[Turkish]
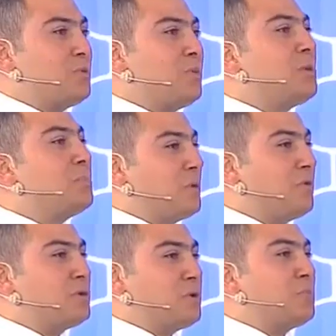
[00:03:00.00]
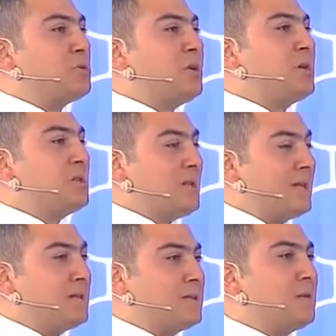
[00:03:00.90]
yapıyor. Öyle bir mi? Profesörümüzün eşi
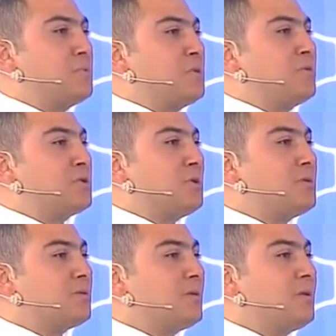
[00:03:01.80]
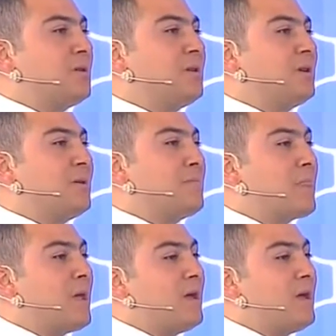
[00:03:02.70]
kendisi de profesör. Ee,